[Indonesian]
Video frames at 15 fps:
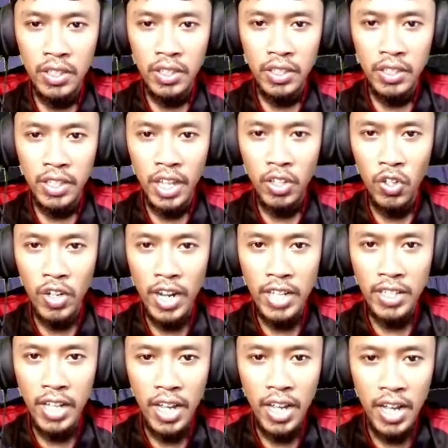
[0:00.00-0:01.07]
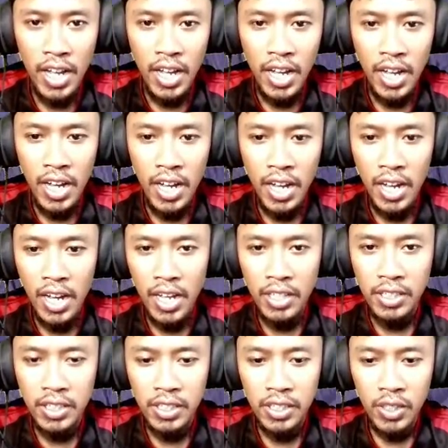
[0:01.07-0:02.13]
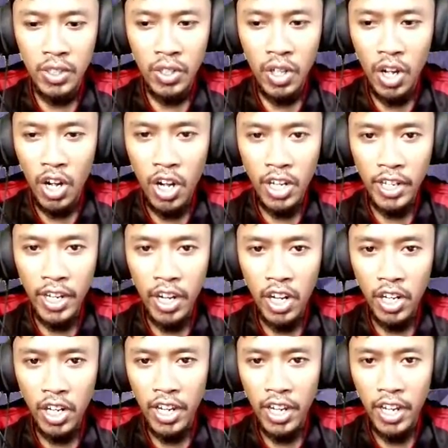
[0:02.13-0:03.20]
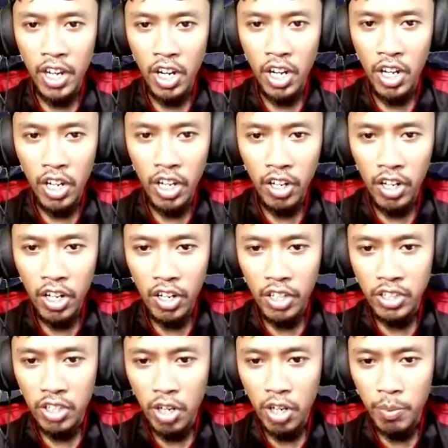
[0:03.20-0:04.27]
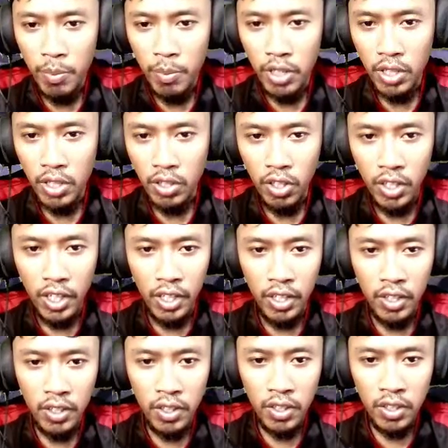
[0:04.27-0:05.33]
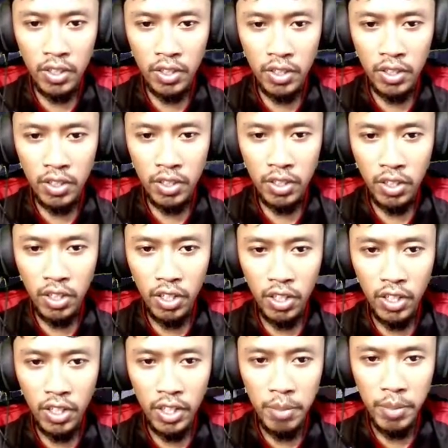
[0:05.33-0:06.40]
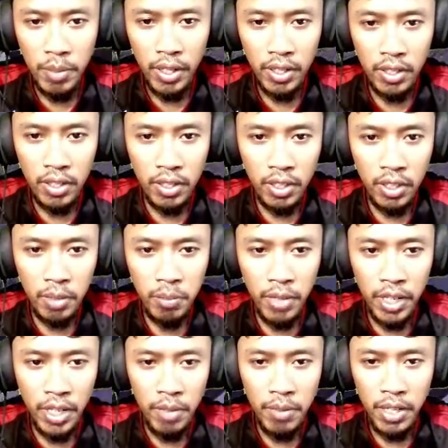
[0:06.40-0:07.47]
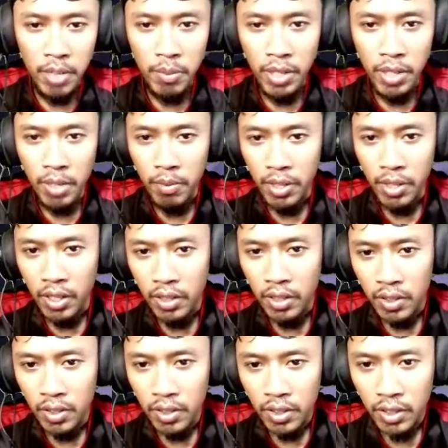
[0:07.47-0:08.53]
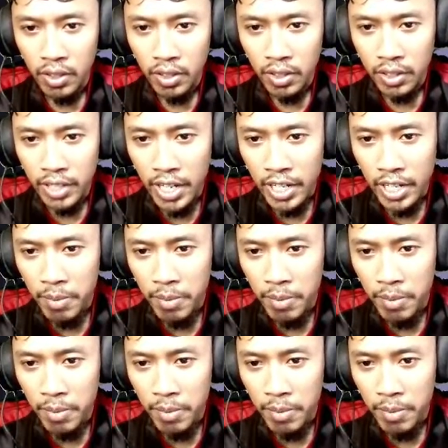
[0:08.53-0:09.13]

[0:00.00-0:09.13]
naik dulu ke atas oke oke oke oke oke oke serobot oke oke men mana mana mana mana ya di